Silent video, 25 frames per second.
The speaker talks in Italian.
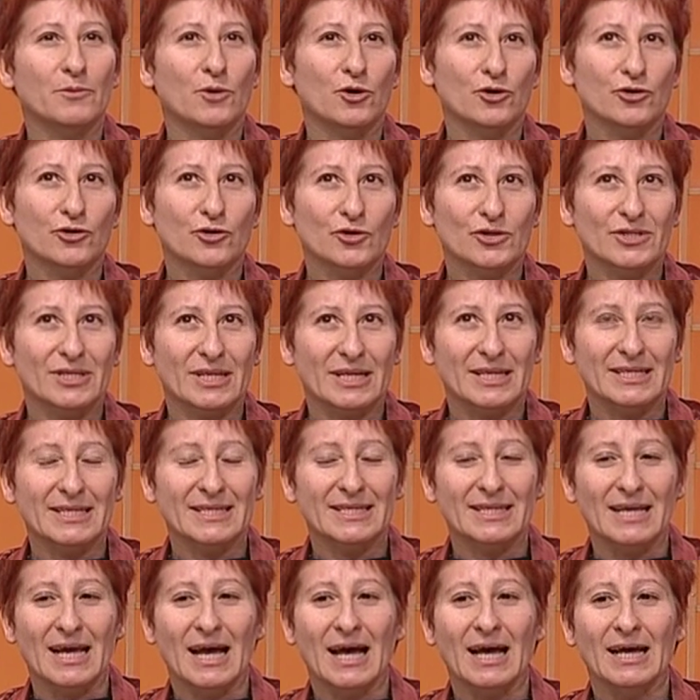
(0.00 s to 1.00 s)
molto
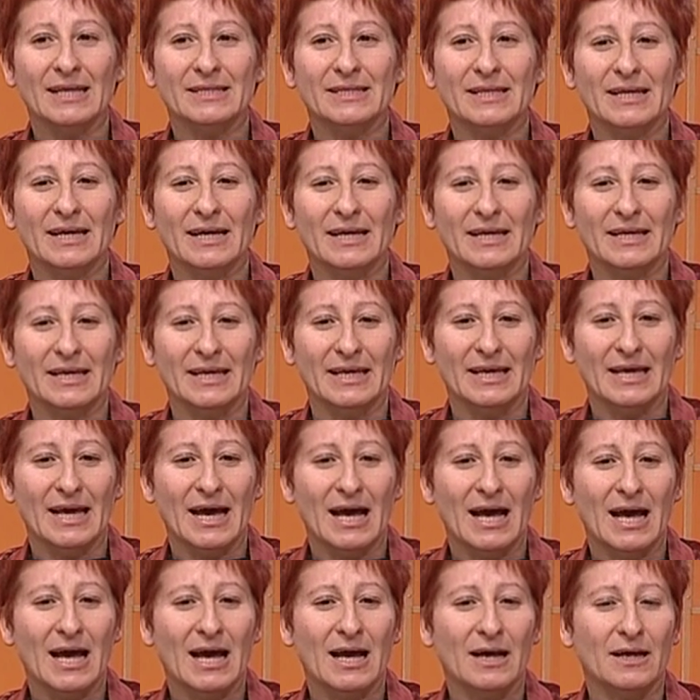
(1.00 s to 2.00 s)
stressata e
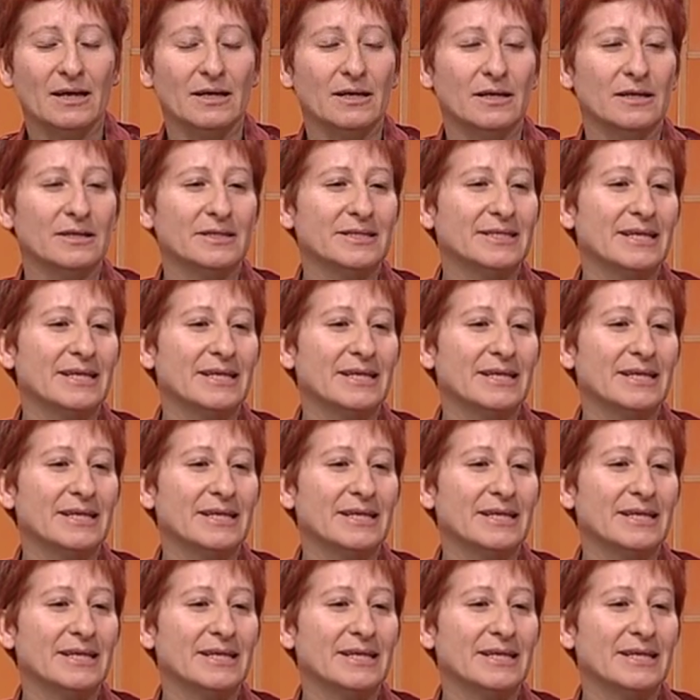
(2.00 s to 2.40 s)
ha eh,